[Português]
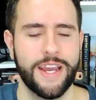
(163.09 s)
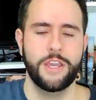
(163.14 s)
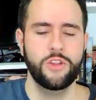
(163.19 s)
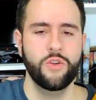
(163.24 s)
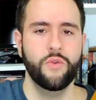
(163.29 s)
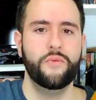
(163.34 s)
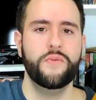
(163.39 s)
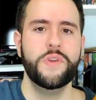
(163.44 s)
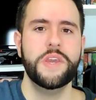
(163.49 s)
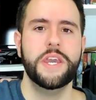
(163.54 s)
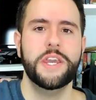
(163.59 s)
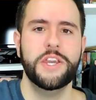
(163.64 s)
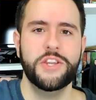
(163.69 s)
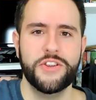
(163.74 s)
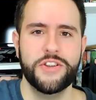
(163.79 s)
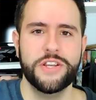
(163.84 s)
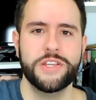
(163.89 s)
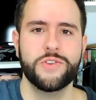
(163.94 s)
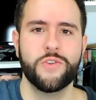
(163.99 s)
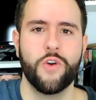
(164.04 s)
E no fim a
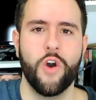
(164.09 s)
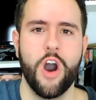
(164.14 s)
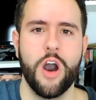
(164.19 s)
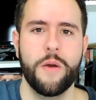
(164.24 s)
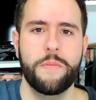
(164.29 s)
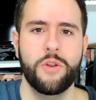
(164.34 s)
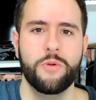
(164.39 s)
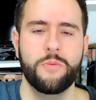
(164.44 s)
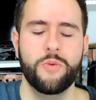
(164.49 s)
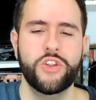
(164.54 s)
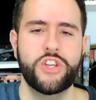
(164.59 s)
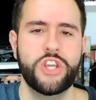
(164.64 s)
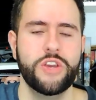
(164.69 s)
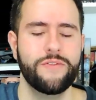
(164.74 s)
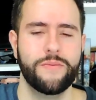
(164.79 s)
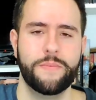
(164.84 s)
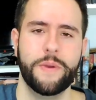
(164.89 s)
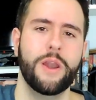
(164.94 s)
gente descobre o motivo